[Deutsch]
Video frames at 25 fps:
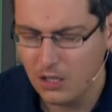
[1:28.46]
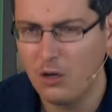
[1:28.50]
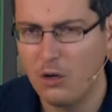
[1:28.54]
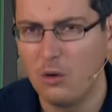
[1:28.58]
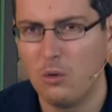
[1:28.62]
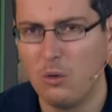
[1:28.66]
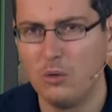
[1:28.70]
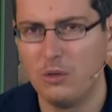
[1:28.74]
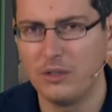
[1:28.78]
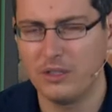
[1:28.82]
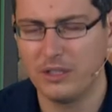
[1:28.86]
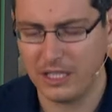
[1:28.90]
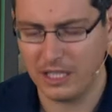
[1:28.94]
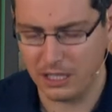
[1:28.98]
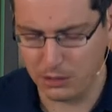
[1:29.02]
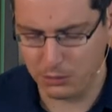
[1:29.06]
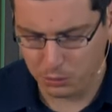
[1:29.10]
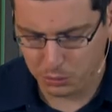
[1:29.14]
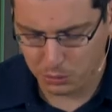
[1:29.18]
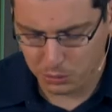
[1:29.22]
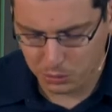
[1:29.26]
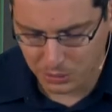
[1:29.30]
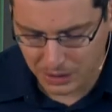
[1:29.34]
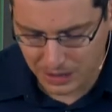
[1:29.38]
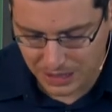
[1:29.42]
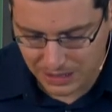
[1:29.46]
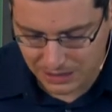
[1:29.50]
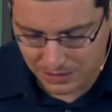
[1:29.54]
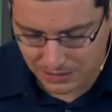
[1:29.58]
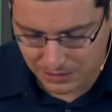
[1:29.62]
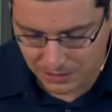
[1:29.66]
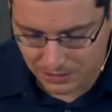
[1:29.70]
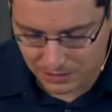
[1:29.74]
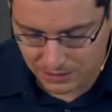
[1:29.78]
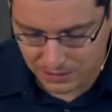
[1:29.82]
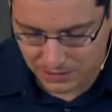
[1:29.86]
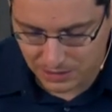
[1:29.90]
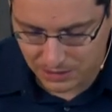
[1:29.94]
und er
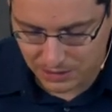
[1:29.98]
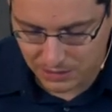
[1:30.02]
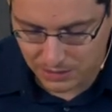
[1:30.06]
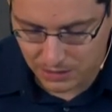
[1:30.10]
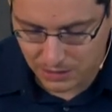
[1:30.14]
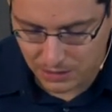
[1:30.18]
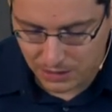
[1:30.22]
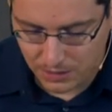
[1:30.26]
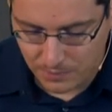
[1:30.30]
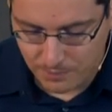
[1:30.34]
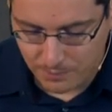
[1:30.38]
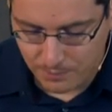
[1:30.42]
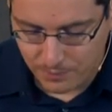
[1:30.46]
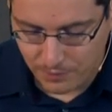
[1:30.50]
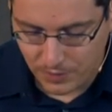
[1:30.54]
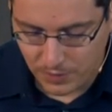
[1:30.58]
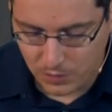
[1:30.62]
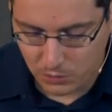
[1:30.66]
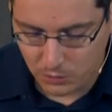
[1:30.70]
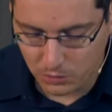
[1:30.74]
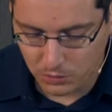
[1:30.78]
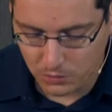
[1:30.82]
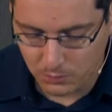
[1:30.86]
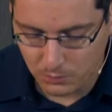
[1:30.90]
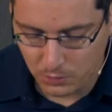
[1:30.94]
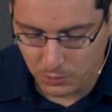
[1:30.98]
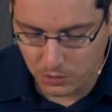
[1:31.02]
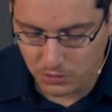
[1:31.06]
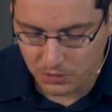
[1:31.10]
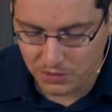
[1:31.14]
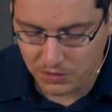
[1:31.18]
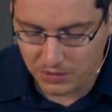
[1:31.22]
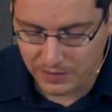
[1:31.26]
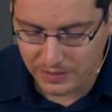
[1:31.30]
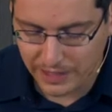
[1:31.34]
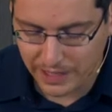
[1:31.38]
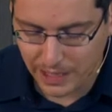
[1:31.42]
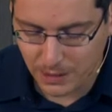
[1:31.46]
schächtete ihn. Und
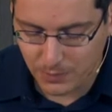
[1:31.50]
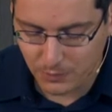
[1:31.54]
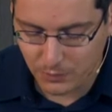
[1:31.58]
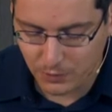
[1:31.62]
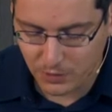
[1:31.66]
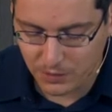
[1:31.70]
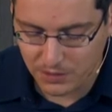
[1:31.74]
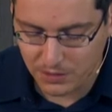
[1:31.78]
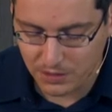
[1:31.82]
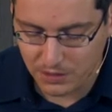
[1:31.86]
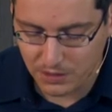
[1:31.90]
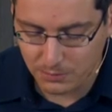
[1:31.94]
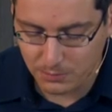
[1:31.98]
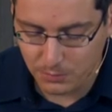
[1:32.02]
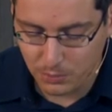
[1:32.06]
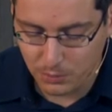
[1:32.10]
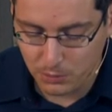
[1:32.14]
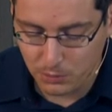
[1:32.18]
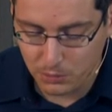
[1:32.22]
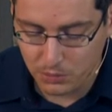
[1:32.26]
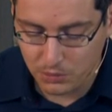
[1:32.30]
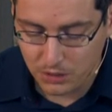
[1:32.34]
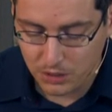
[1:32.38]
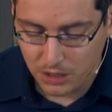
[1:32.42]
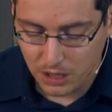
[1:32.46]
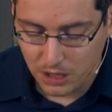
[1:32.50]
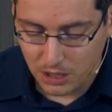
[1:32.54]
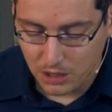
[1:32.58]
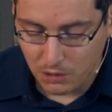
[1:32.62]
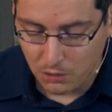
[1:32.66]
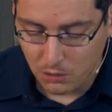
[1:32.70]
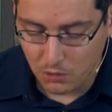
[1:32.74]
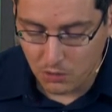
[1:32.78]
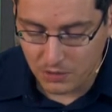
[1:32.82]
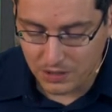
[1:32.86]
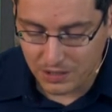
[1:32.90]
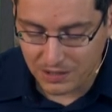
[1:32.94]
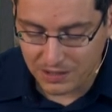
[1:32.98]
Mose nahm von seinem Blut
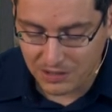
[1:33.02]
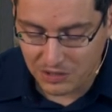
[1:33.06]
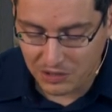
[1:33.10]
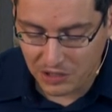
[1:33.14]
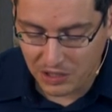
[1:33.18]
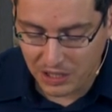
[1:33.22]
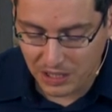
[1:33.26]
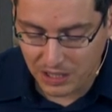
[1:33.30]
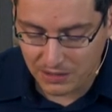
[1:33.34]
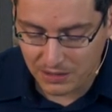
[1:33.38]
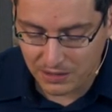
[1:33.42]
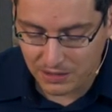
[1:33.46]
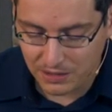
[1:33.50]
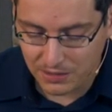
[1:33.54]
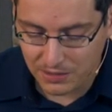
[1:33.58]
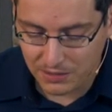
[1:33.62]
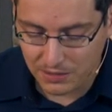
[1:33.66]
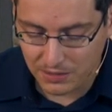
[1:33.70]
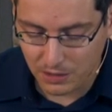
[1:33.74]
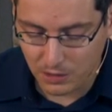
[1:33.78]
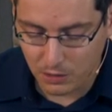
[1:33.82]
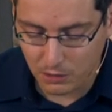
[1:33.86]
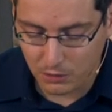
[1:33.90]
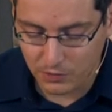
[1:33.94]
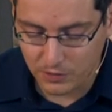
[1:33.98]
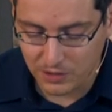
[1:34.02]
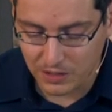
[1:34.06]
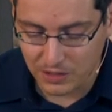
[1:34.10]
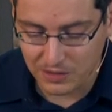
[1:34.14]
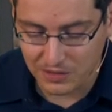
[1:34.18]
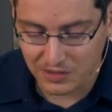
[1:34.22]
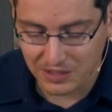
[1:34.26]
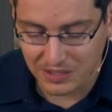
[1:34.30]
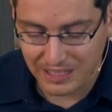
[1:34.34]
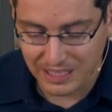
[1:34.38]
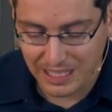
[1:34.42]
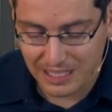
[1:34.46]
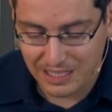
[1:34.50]
und er tat es auf das
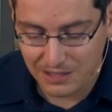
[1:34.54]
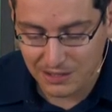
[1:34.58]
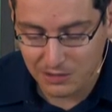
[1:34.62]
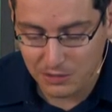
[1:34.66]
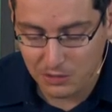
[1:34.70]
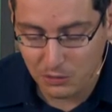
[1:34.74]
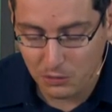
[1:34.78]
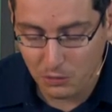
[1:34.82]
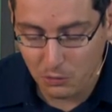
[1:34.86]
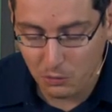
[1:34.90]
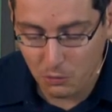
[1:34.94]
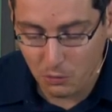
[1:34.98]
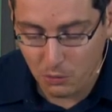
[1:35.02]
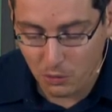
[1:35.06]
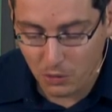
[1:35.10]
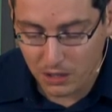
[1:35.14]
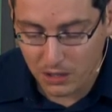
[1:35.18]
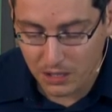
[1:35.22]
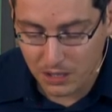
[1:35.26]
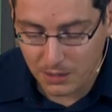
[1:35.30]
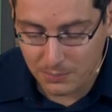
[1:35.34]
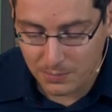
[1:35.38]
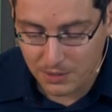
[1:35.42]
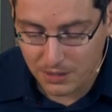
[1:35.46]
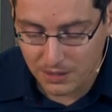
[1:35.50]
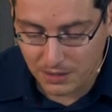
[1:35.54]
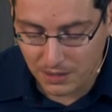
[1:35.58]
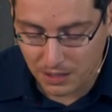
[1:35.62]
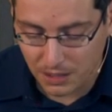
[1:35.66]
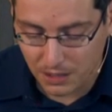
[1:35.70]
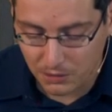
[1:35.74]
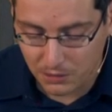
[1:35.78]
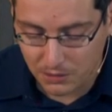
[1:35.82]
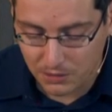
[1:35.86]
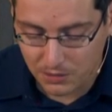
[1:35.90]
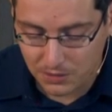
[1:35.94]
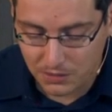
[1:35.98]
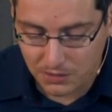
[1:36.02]
rechte Ohrläppchen
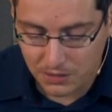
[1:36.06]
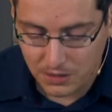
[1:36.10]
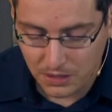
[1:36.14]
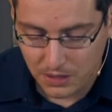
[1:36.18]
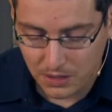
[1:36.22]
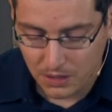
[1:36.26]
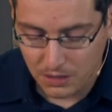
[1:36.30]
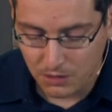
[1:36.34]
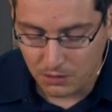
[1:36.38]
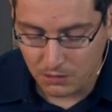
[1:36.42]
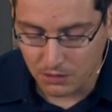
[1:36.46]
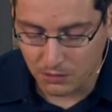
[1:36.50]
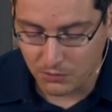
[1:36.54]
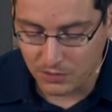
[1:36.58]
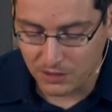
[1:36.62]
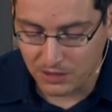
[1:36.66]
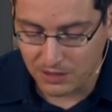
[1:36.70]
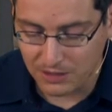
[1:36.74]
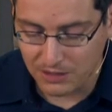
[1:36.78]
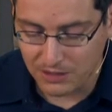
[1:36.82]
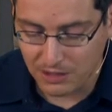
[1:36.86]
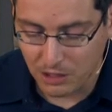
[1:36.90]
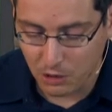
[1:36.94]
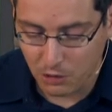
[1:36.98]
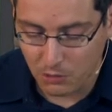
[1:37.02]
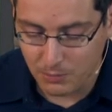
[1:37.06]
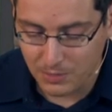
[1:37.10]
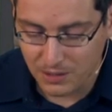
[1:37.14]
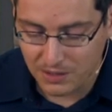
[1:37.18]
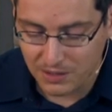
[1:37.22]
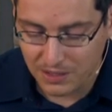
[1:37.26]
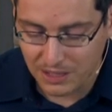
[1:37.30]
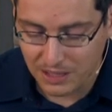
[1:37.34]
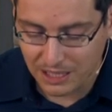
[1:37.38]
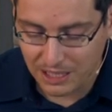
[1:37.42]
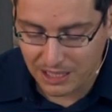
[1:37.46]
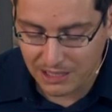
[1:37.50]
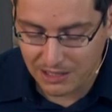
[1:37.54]
Aarons und auf den Daumen
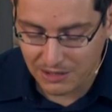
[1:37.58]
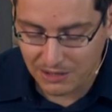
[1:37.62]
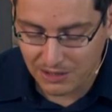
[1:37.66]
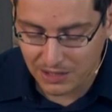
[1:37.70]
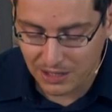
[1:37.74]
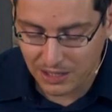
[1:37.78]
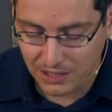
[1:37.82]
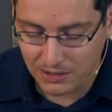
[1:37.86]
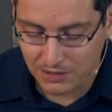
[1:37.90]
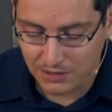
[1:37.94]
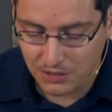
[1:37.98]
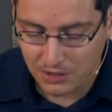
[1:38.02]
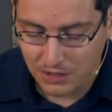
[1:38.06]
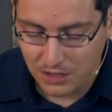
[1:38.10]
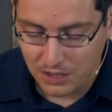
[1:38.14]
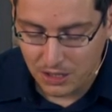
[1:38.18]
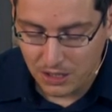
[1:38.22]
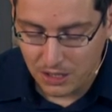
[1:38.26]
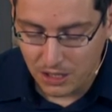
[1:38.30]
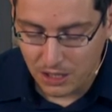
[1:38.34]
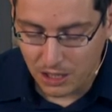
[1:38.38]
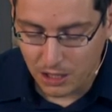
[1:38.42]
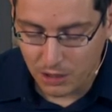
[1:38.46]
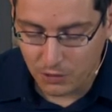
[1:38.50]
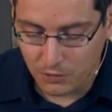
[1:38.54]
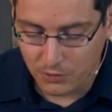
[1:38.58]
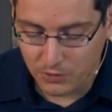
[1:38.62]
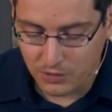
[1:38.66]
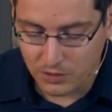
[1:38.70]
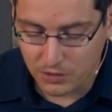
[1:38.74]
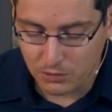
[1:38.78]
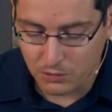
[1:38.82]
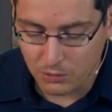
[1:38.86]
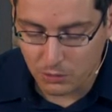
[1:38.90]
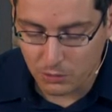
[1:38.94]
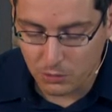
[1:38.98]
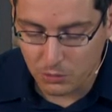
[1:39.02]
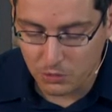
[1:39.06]
seiner rechten Hand, auf die
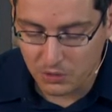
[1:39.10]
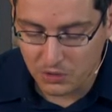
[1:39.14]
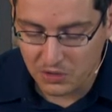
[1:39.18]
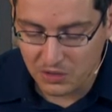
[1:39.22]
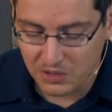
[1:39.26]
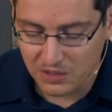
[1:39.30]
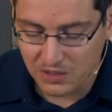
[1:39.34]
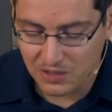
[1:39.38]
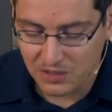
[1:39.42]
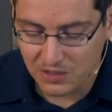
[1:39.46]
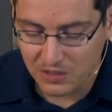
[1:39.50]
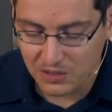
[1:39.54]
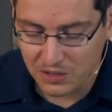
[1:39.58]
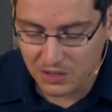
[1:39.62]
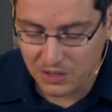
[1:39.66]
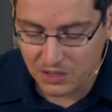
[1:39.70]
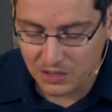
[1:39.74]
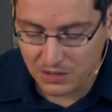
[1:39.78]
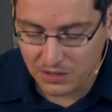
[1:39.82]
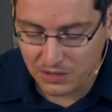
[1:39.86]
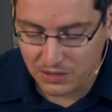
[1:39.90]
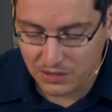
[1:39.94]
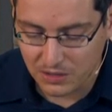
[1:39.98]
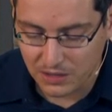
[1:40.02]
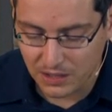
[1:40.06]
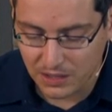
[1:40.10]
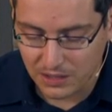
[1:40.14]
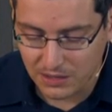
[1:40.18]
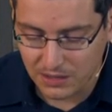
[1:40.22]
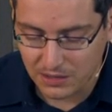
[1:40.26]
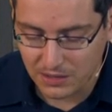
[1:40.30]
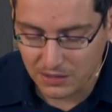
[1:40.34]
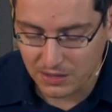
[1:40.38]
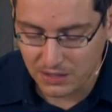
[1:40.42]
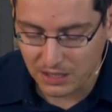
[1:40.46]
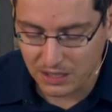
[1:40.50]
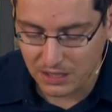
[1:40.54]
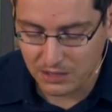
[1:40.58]
große Zehe
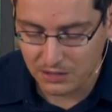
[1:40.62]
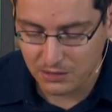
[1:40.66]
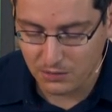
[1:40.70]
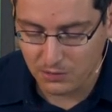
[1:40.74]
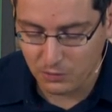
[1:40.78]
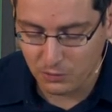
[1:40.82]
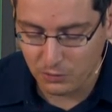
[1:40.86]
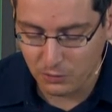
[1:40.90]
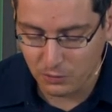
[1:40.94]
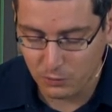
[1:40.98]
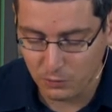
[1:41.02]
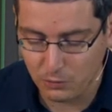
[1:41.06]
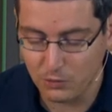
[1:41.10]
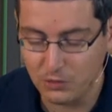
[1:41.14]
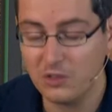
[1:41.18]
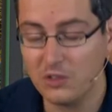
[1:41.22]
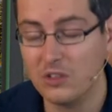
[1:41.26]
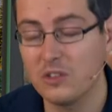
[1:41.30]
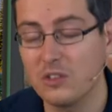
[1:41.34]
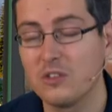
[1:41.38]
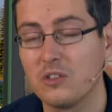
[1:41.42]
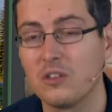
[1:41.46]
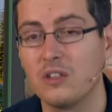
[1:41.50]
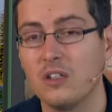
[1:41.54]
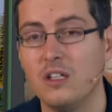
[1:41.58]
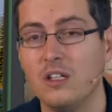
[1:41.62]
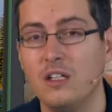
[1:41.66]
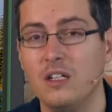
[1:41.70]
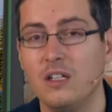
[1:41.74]
seines rechten Fußes.